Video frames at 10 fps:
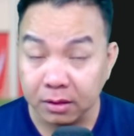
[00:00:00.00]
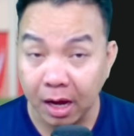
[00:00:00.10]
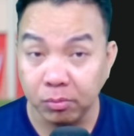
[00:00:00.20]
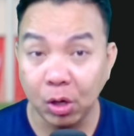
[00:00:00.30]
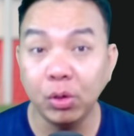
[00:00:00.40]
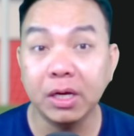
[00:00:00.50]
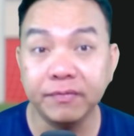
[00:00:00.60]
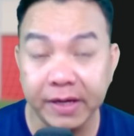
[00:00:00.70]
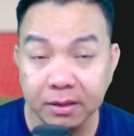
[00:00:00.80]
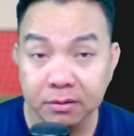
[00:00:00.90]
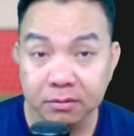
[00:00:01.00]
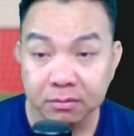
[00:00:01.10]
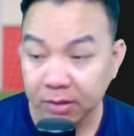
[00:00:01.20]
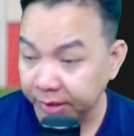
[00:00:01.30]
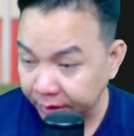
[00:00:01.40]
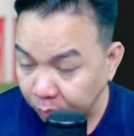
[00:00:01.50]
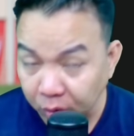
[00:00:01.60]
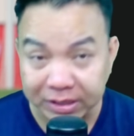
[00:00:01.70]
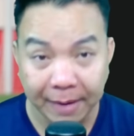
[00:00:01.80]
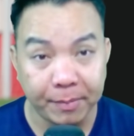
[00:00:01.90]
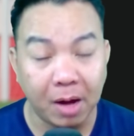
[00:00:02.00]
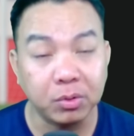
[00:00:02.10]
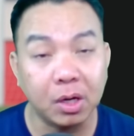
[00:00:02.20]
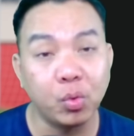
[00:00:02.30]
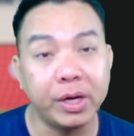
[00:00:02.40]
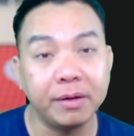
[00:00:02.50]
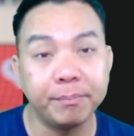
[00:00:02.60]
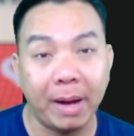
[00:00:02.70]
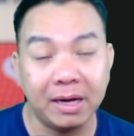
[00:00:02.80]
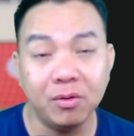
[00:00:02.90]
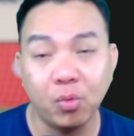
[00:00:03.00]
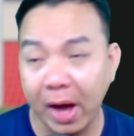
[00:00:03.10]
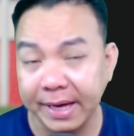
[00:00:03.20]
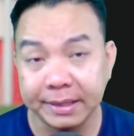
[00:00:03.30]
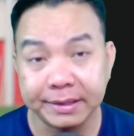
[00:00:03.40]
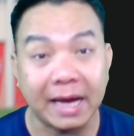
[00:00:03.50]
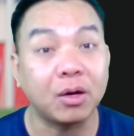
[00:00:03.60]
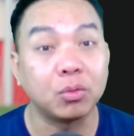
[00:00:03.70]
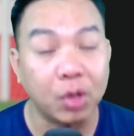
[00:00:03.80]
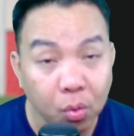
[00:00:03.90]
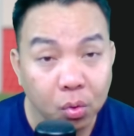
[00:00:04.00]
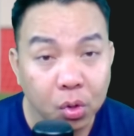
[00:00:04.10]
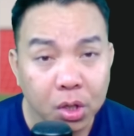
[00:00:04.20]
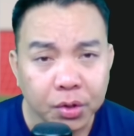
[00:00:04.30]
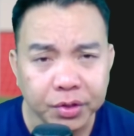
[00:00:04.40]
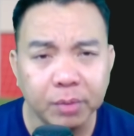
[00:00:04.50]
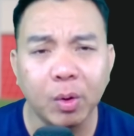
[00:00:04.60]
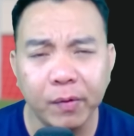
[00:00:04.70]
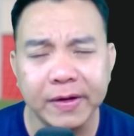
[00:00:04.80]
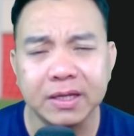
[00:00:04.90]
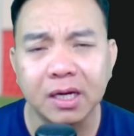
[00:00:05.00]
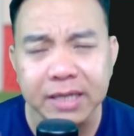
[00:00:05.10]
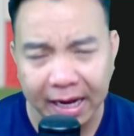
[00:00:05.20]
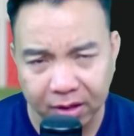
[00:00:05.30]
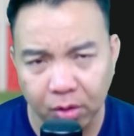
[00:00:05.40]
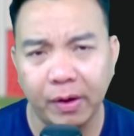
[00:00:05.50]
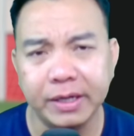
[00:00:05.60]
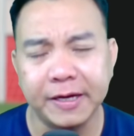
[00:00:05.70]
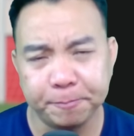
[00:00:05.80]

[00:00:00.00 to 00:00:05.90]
ông là huấn luyện viên thì trong buổi tập ông có quyền mắng quát các cầu thủ. Nhưng mà quý vị thử đặt câu hỏi đi,